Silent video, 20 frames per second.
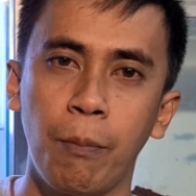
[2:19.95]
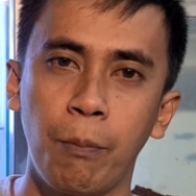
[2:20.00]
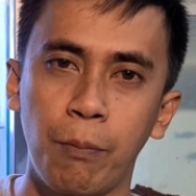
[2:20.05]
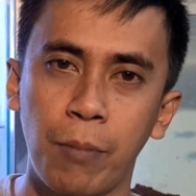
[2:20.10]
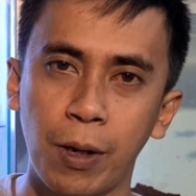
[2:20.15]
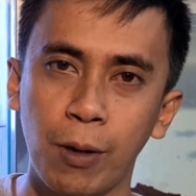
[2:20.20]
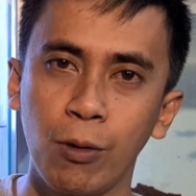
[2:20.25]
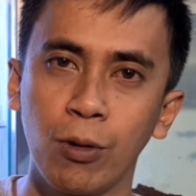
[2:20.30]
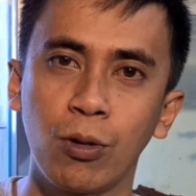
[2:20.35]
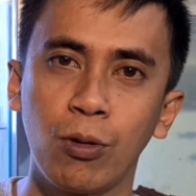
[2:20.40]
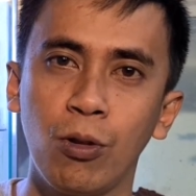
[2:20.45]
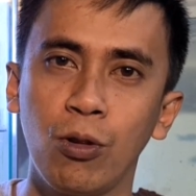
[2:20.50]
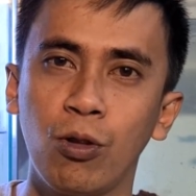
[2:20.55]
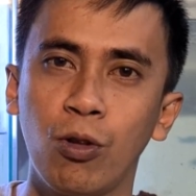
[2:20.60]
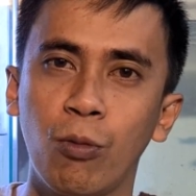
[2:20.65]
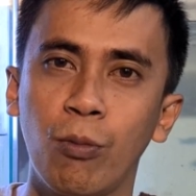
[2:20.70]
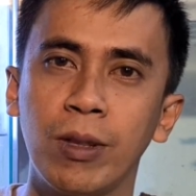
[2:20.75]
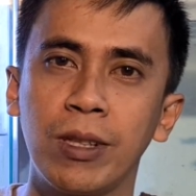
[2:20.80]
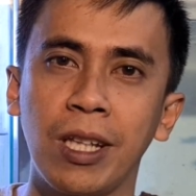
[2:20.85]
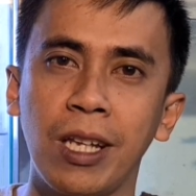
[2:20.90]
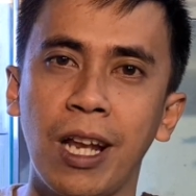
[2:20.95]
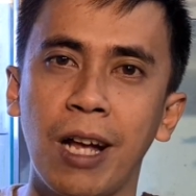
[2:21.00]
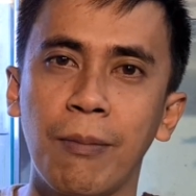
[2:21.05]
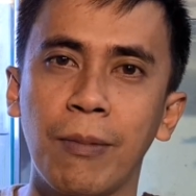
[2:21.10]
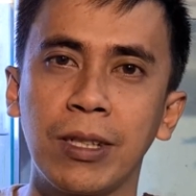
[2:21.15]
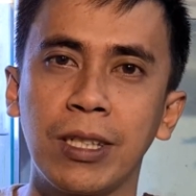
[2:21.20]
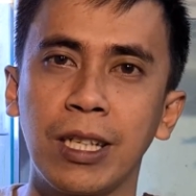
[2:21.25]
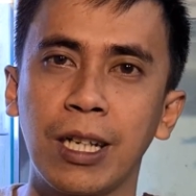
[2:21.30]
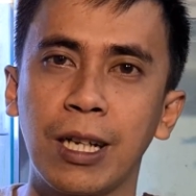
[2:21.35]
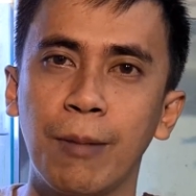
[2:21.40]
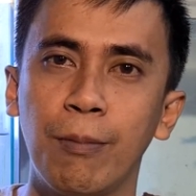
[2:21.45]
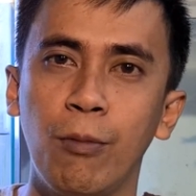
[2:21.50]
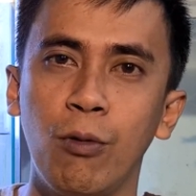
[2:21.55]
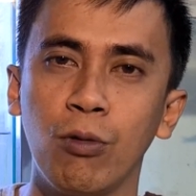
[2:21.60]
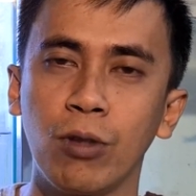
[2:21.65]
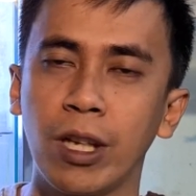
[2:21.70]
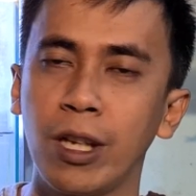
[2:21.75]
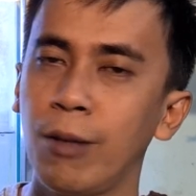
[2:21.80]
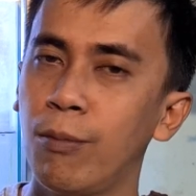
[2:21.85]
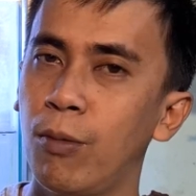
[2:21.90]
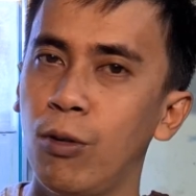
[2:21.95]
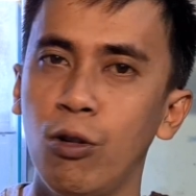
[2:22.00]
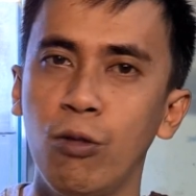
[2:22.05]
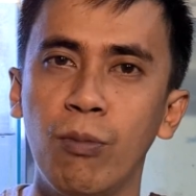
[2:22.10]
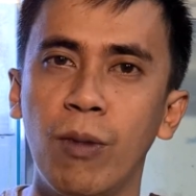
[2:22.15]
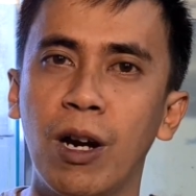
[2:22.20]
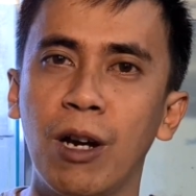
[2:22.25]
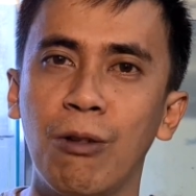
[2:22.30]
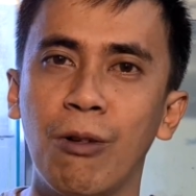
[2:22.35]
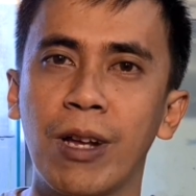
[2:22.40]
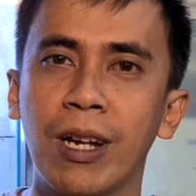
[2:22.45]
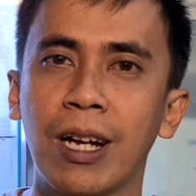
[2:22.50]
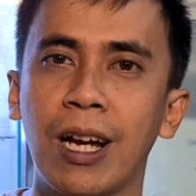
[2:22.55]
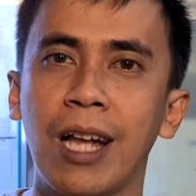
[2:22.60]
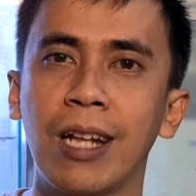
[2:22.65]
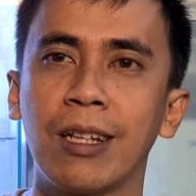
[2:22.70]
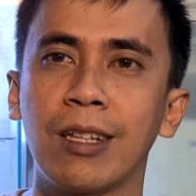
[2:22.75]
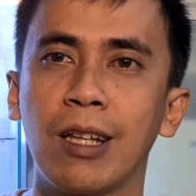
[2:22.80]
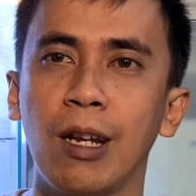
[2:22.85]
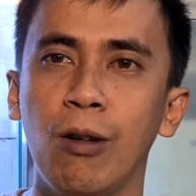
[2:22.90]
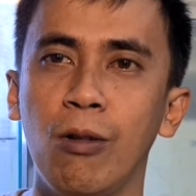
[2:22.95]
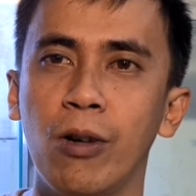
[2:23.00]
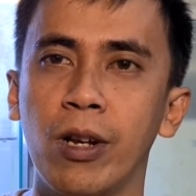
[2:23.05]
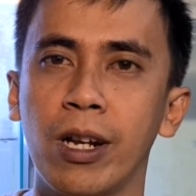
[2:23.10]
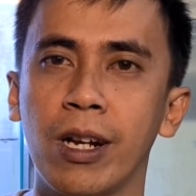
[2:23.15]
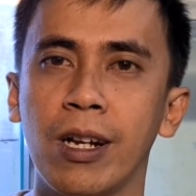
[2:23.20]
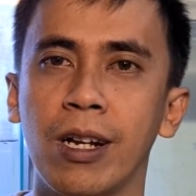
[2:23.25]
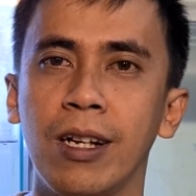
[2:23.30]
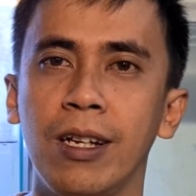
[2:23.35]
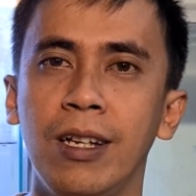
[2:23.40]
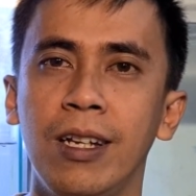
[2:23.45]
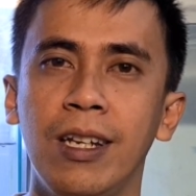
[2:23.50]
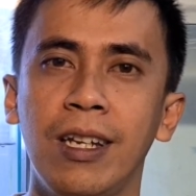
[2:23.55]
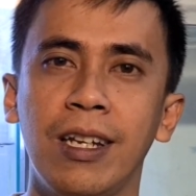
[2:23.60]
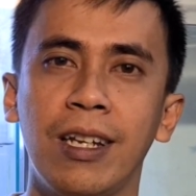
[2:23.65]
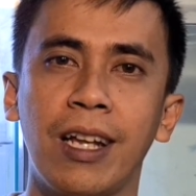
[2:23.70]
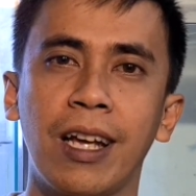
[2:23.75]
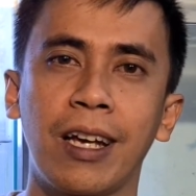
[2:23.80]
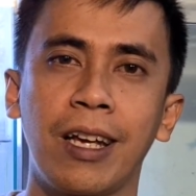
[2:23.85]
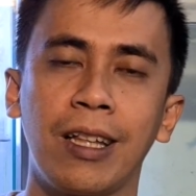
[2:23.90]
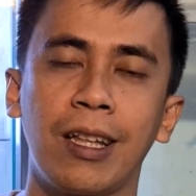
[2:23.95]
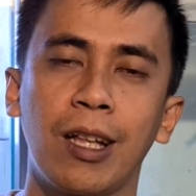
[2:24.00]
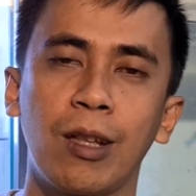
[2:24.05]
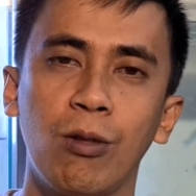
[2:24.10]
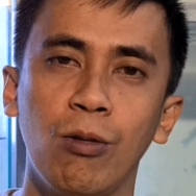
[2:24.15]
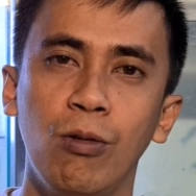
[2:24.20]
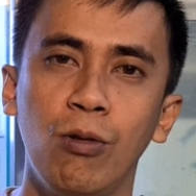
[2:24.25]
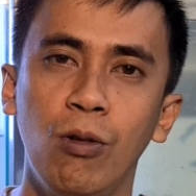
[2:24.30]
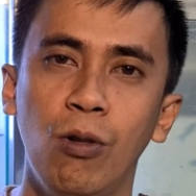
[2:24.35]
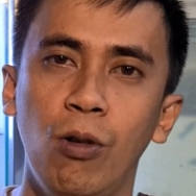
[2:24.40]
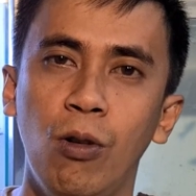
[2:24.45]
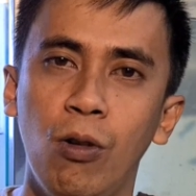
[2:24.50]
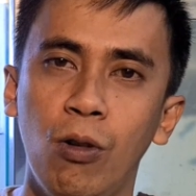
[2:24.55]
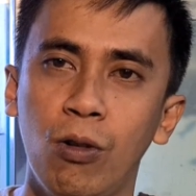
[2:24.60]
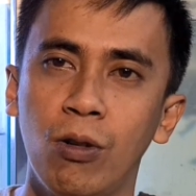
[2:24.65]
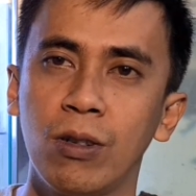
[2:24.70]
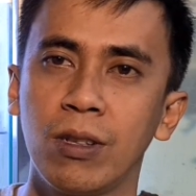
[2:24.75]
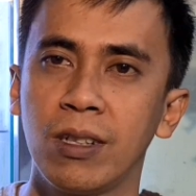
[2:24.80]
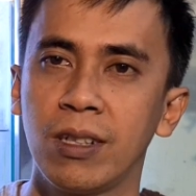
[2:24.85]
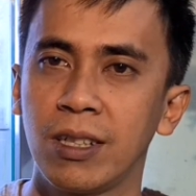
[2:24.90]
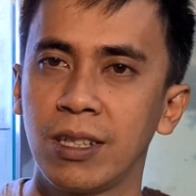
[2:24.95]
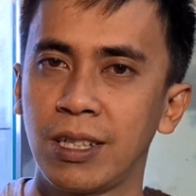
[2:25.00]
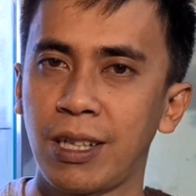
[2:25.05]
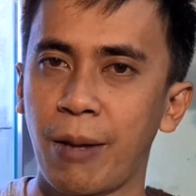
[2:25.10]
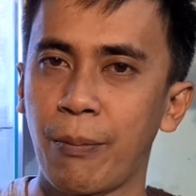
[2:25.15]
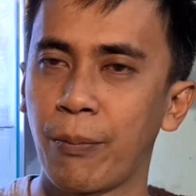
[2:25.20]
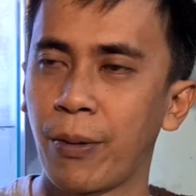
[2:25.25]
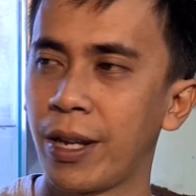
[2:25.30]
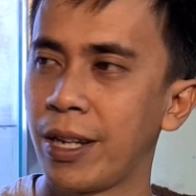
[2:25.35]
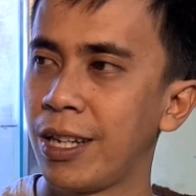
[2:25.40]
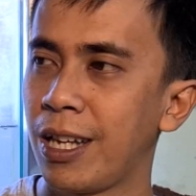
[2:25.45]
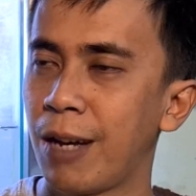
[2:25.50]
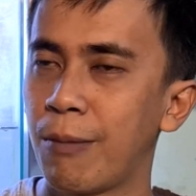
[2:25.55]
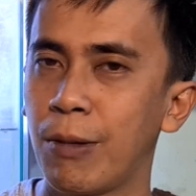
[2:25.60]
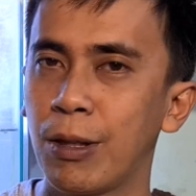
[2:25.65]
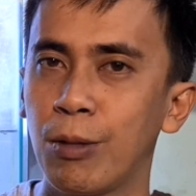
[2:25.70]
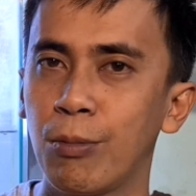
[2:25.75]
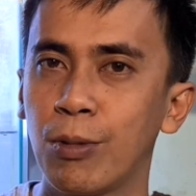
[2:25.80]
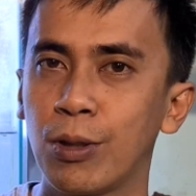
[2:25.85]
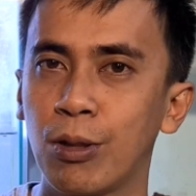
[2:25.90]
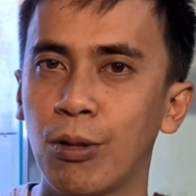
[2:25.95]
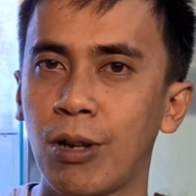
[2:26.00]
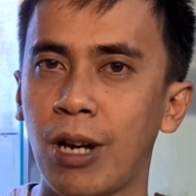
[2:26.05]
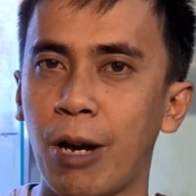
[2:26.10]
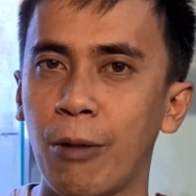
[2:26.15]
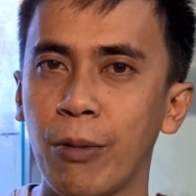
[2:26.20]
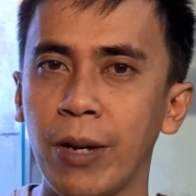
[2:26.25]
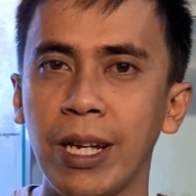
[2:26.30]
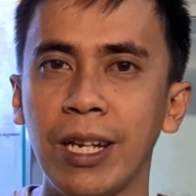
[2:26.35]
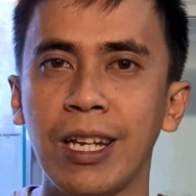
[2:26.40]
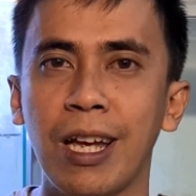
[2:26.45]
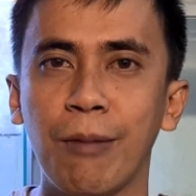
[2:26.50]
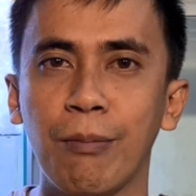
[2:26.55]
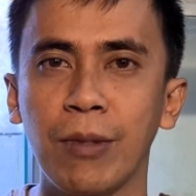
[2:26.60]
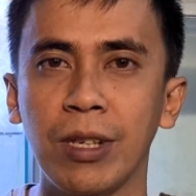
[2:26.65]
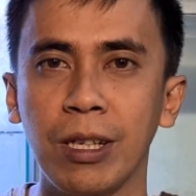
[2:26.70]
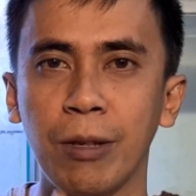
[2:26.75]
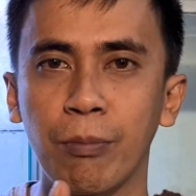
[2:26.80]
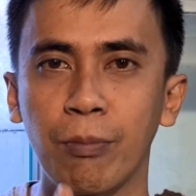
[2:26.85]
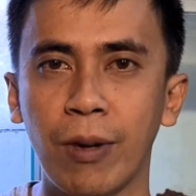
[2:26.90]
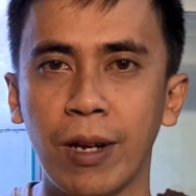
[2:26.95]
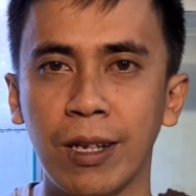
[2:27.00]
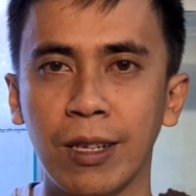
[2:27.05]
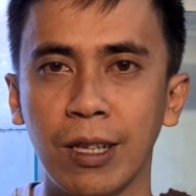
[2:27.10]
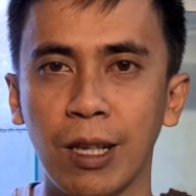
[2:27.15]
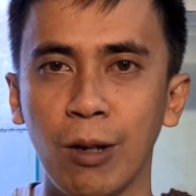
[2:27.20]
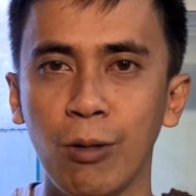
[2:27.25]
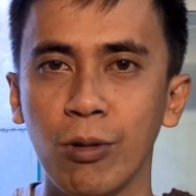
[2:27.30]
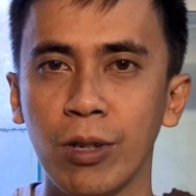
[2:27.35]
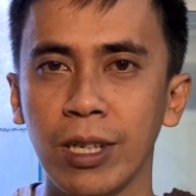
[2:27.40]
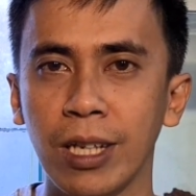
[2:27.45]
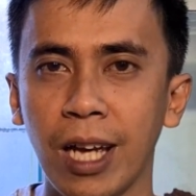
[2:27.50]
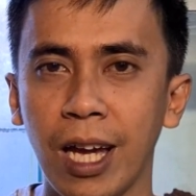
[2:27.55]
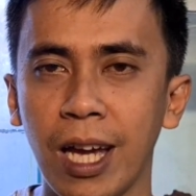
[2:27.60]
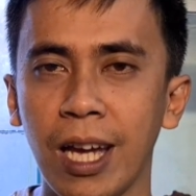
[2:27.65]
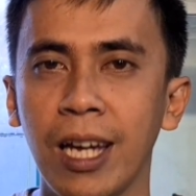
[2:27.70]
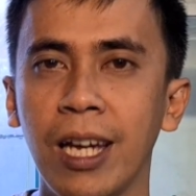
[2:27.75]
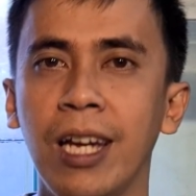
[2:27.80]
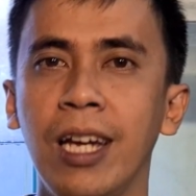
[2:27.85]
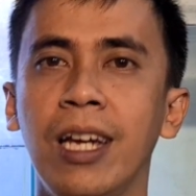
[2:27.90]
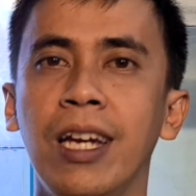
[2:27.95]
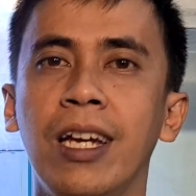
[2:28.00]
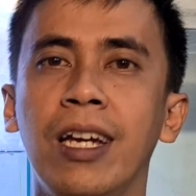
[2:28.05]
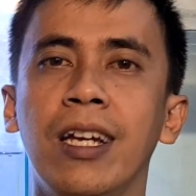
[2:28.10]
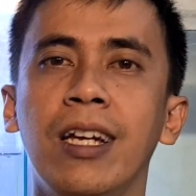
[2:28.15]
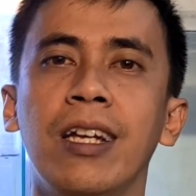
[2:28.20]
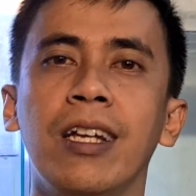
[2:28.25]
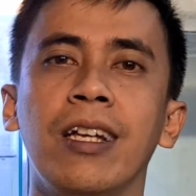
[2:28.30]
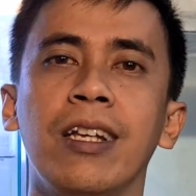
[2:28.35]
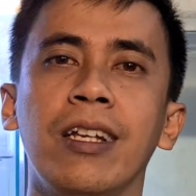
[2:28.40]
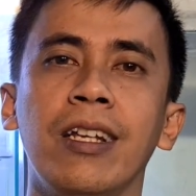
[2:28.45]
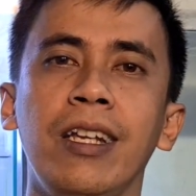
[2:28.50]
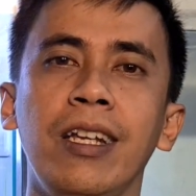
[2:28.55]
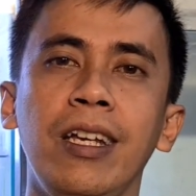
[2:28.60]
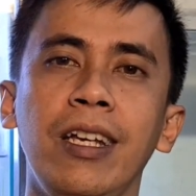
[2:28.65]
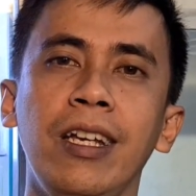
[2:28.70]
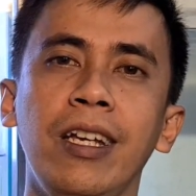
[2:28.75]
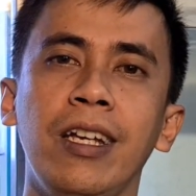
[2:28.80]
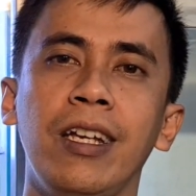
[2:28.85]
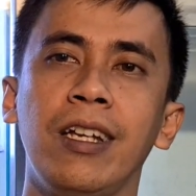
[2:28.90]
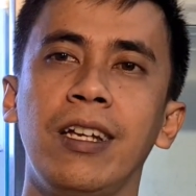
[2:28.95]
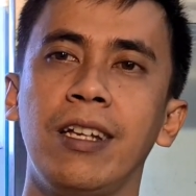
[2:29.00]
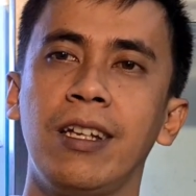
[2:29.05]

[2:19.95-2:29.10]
perut untuk betina masih kembung jadi belum mengeluarkan telur nah kita tunggu sampai dia betul-betul kawin dan menyimpan telurnya di